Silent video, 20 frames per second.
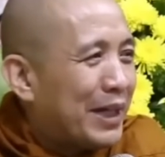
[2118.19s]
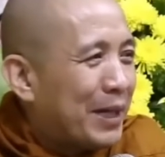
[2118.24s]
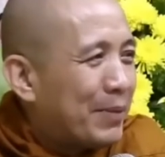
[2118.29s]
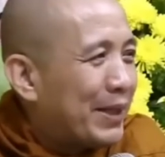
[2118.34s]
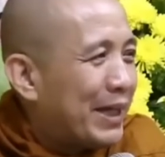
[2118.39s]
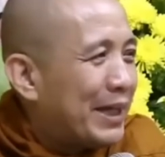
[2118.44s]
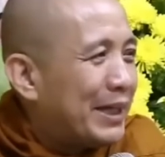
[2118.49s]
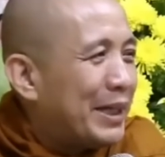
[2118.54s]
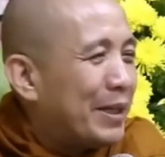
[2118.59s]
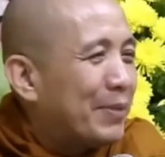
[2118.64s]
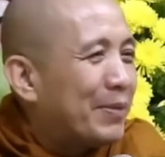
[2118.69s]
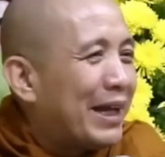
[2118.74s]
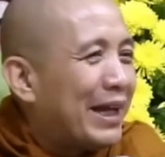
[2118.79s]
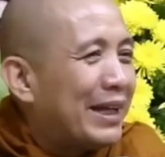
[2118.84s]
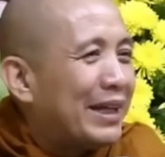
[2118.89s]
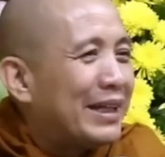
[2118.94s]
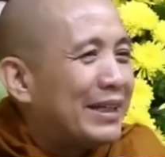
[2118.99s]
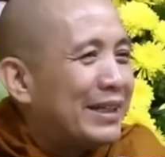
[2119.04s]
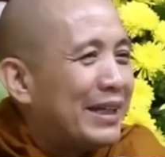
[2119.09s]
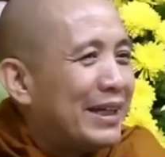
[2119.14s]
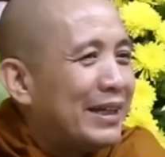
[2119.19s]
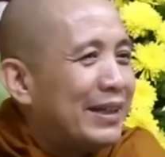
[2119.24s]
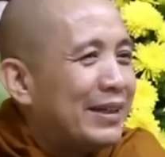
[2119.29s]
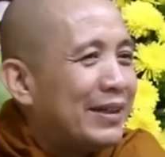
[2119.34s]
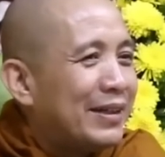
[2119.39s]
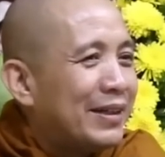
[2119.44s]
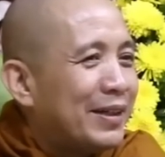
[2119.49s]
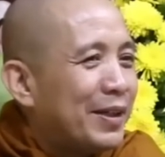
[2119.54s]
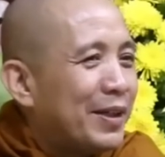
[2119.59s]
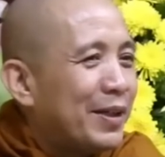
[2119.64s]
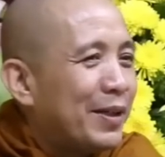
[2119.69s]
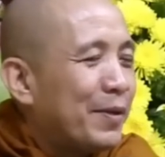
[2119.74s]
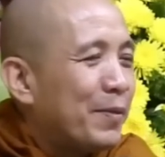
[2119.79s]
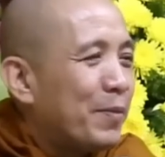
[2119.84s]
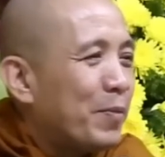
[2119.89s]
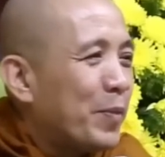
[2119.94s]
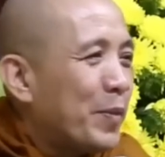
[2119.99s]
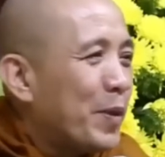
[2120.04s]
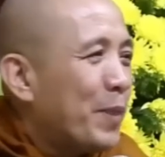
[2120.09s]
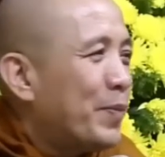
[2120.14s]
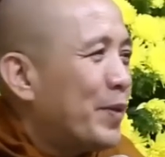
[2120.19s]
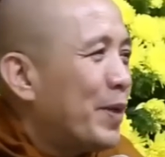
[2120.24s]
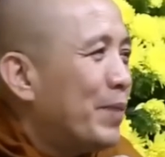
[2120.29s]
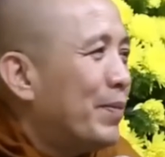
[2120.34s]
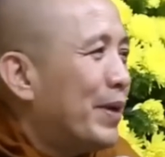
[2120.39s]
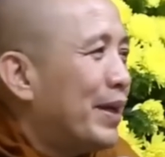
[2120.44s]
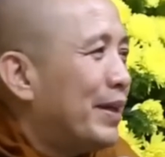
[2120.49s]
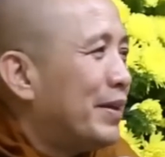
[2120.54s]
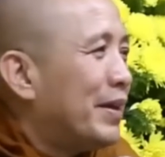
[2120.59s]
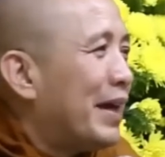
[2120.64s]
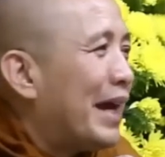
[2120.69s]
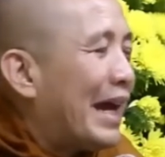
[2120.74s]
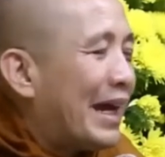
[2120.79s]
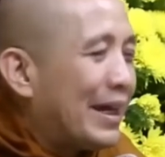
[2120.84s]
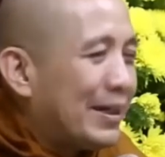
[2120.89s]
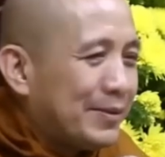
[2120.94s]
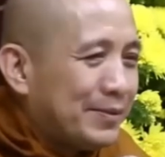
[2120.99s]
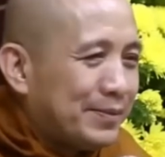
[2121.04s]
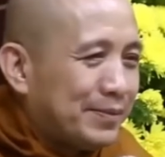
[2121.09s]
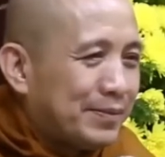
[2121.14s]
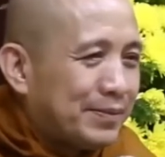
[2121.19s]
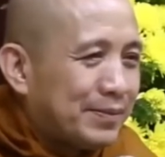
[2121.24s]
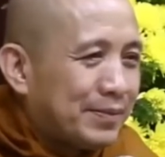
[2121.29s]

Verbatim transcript: mà nghiệp thiện nghiệp lành là gì giúp cho mình nó an